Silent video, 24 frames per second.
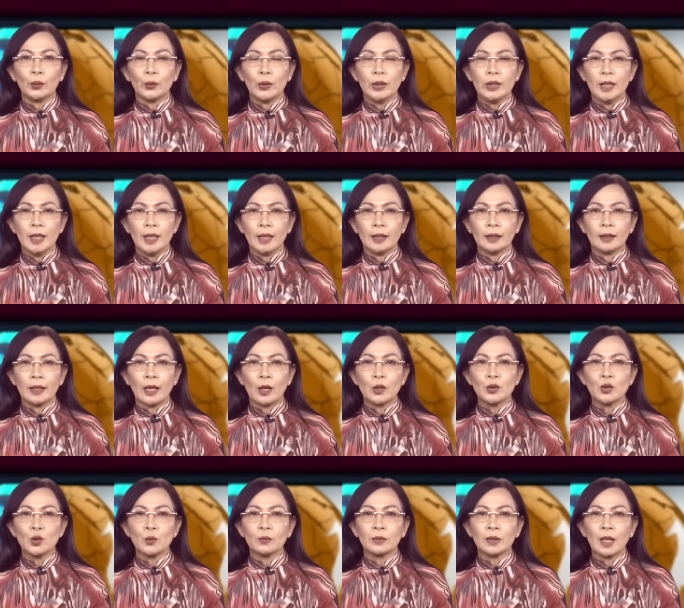Tuy nhiên,
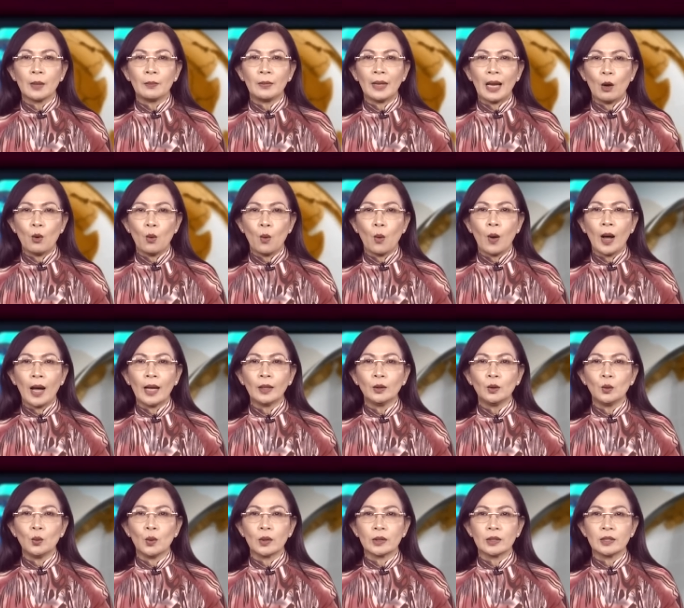theo Trung tâm Lão hóa
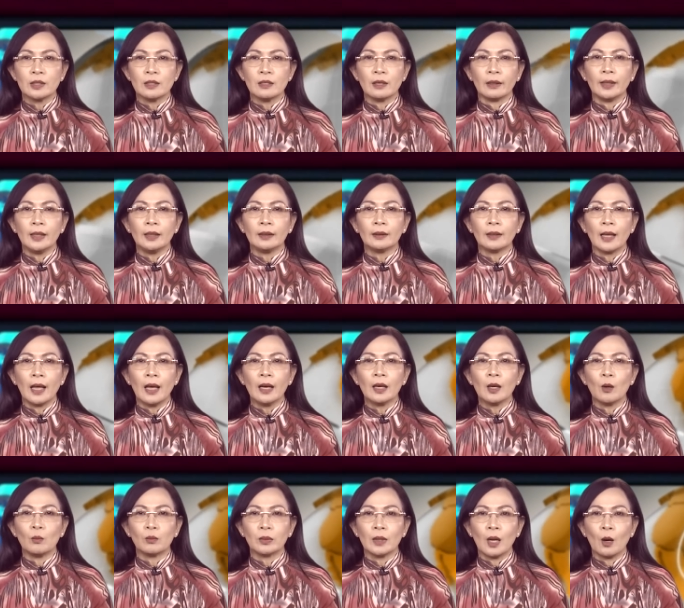thuộc Trường Y tế
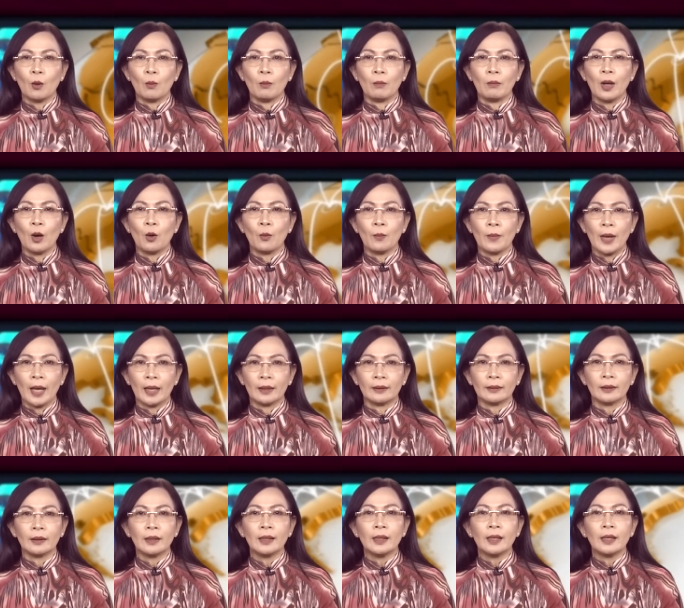Cộng đồng
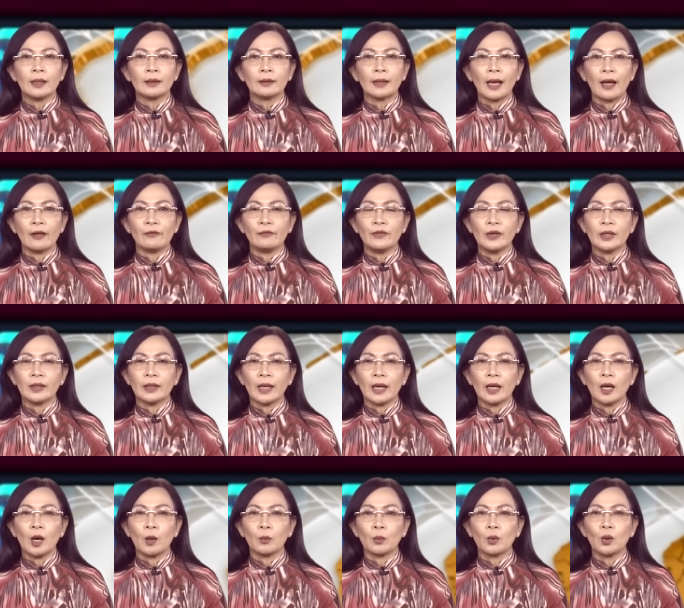Mailman tại Viện
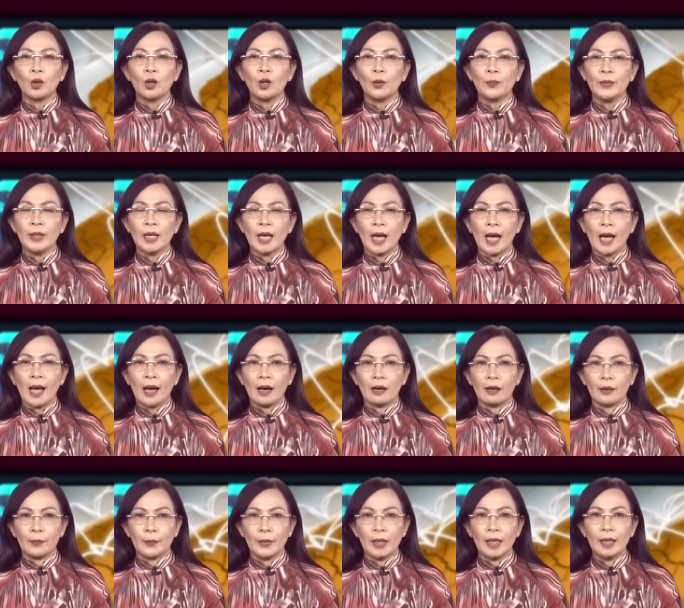Đại học Columbia
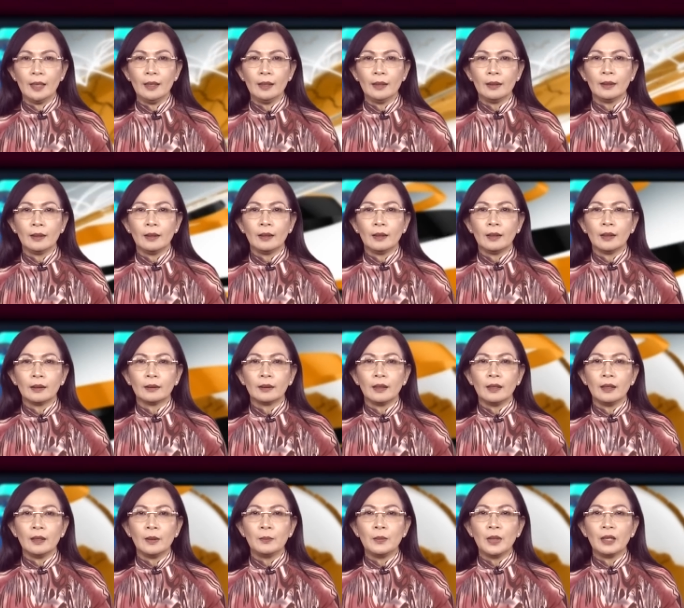ở Mỹ,
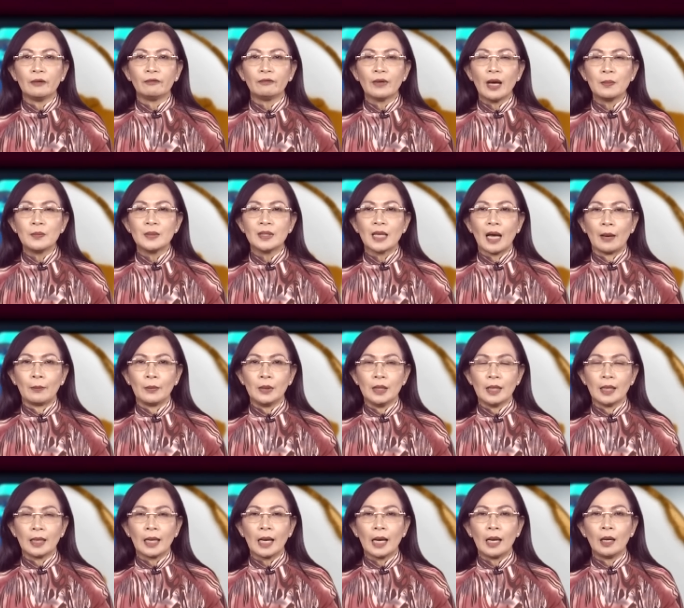thì biện pháp giảm
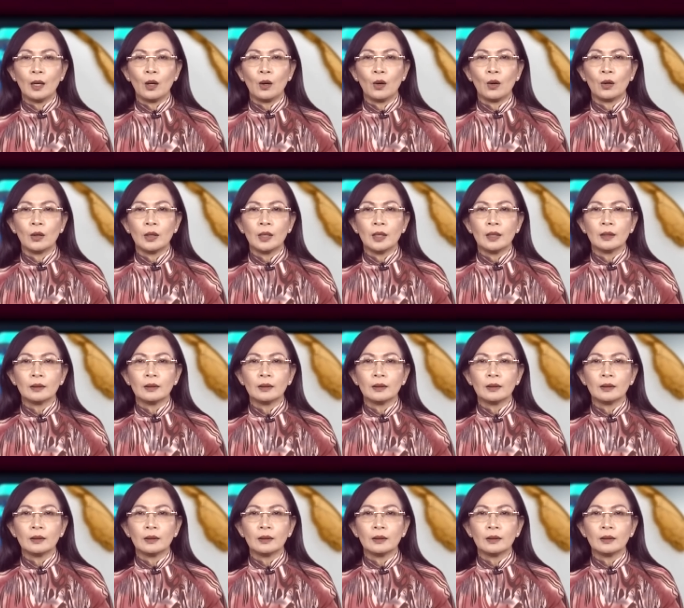lượng calo